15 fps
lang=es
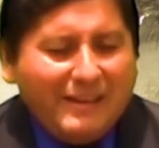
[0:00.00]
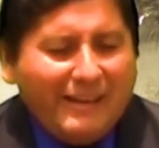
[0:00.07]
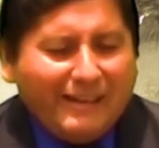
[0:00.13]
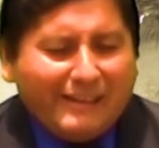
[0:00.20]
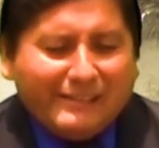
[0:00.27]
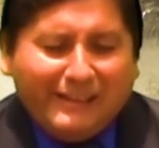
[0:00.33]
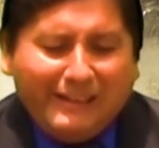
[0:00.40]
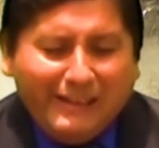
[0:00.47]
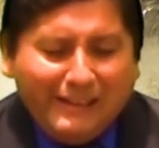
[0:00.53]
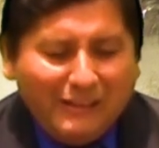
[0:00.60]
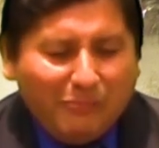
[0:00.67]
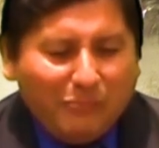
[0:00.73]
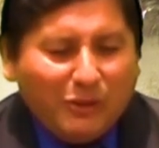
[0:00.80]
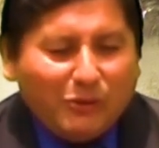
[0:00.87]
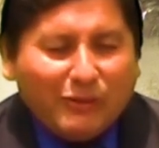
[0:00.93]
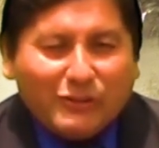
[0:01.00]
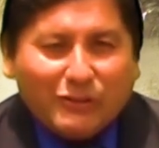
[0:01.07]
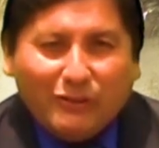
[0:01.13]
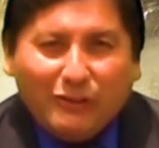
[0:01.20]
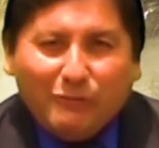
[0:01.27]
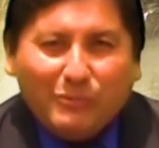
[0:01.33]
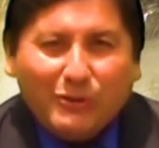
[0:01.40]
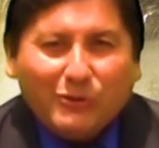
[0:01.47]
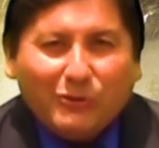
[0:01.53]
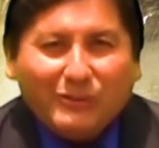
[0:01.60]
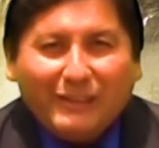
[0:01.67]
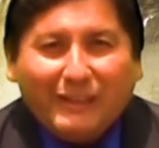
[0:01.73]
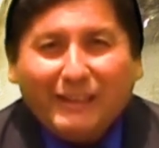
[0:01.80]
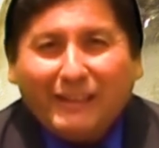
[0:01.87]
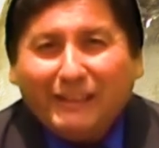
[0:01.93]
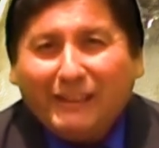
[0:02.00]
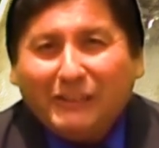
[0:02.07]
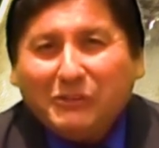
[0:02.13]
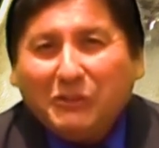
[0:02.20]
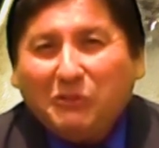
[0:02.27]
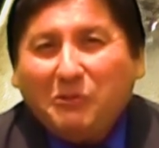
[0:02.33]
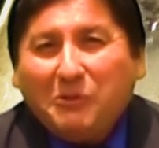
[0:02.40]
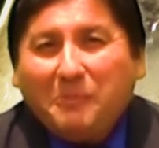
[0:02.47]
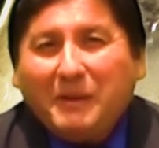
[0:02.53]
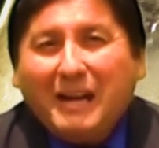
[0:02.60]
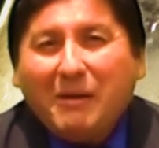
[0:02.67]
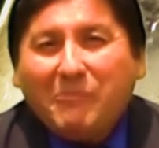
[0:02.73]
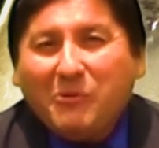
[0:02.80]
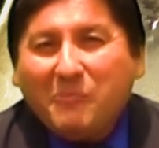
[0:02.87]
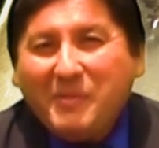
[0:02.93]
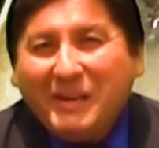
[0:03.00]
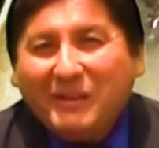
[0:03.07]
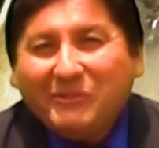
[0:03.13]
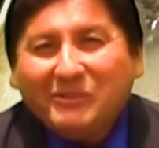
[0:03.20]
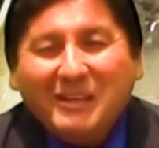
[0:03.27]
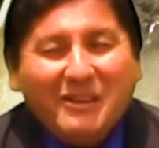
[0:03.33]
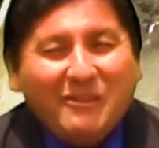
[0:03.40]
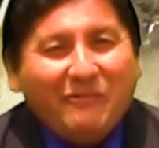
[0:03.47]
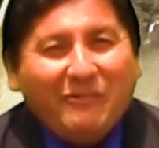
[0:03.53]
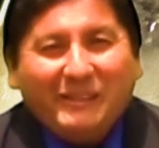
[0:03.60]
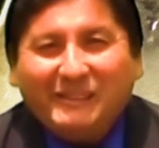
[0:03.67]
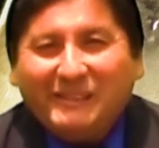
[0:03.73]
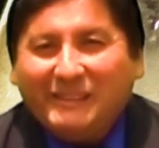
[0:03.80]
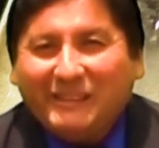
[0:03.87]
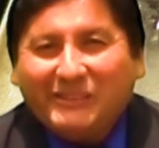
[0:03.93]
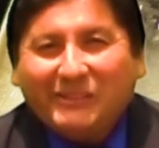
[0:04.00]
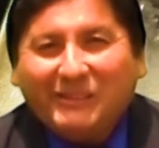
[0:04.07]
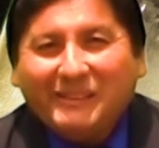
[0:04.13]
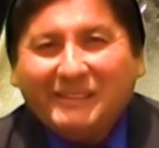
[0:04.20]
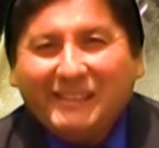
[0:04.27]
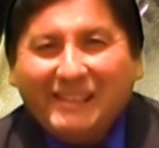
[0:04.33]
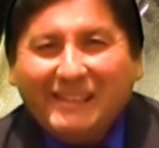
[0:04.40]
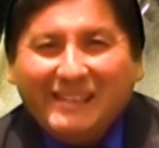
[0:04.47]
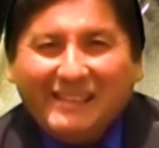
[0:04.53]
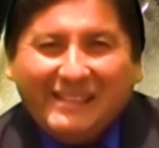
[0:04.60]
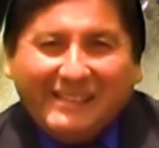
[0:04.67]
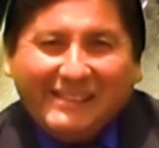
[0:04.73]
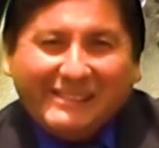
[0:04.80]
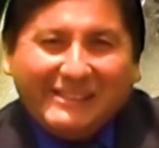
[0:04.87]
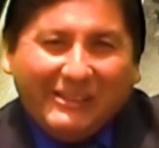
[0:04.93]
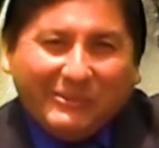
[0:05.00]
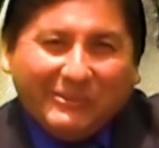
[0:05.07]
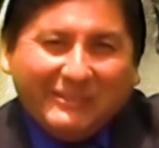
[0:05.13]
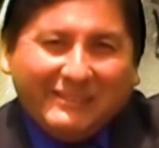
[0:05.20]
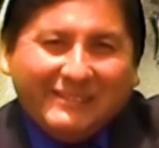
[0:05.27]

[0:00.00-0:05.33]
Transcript: Excelente Pisco Acharado, Pisco 3 Generaciones, no esperábamos menos. Felicitaciones, salud.